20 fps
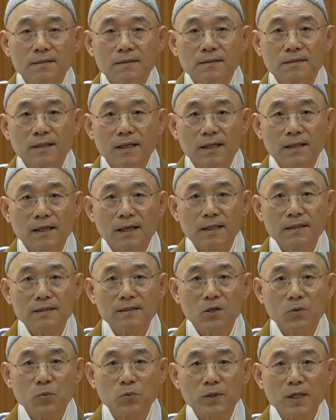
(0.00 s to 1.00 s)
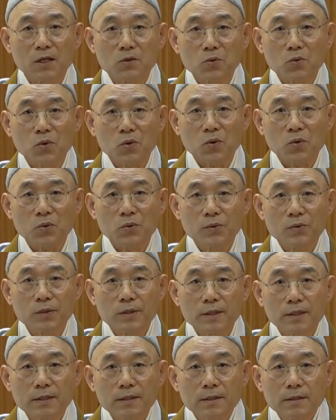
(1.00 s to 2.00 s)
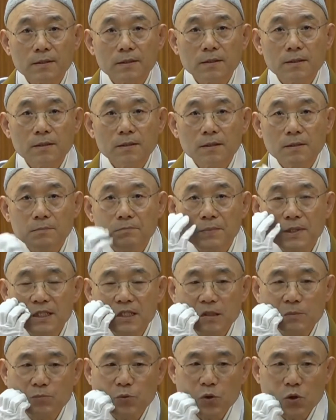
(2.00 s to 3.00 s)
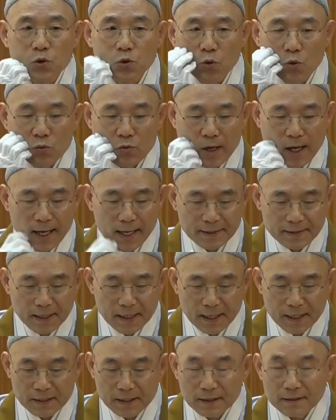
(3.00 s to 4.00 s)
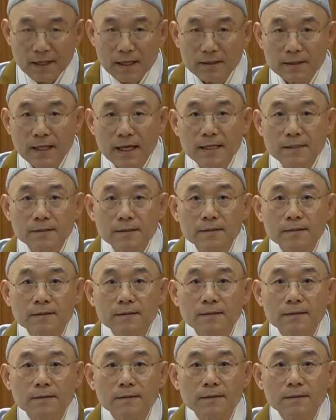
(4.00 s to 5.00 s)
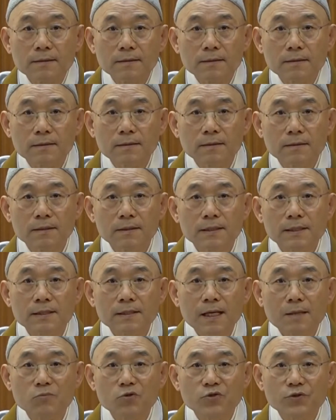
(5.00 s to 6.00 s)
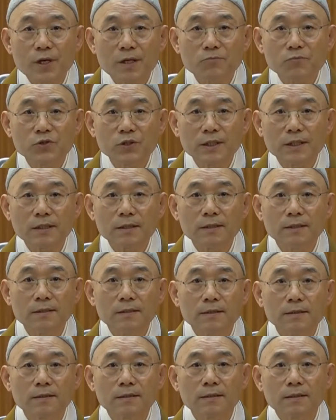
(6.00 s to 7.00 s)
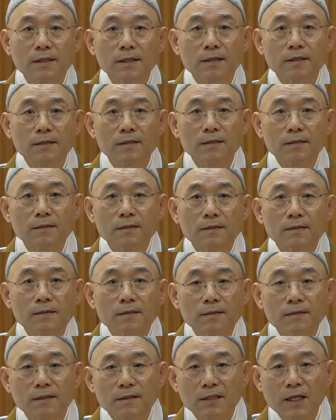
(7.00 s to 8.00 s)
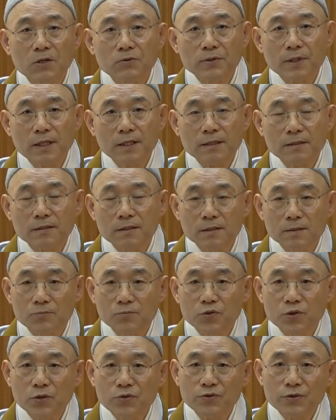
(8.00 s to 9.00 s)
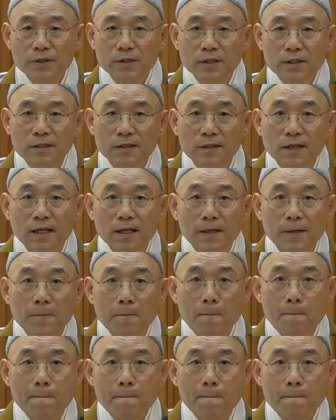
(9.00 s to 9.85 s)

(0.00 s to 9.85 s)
이제 하는 것보다도 미륵불 용화의 상에다 딱 대서 이 신앙문 수행문이 그렇게 이제 대종사님께서 지금 붙여주신 것인데,